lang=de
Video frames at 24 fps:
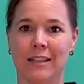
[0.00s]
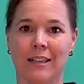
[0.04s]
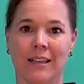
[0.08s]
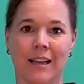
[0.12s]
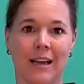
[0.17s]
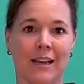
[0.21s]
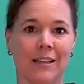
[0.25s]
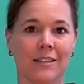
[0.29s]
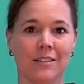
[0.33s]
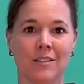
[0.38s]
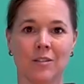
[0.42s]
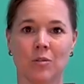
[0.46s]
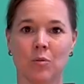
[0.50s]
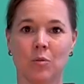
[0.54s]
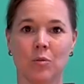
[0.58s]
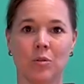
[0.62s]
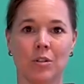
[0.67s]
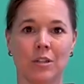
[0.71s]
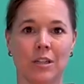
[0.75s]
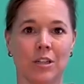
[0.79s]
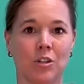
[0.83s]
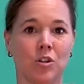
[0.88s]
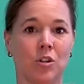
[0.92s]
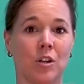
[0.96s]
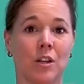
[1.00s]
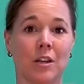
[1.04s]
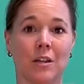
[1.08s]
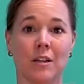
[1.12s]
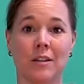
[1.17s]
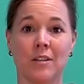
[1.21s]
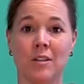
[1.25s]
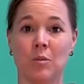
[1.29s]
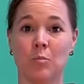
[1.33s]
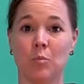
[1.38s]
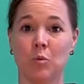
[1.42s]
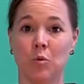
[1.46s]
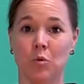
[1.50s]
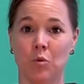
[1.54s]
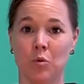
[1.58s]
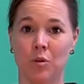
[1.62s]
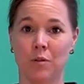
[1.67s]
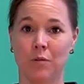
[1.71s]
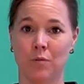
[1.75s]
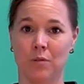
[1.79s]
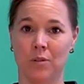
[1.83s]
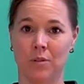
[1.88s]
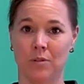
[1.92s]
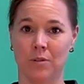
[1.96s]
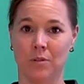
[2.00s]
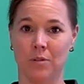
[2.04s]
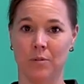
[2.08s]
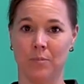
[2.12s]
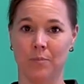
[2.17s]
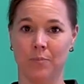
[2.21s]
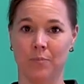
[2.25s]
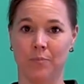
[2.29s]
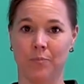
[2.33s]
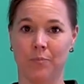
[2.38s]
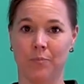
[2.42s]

ganz unterschiedliche Bedürfnisse.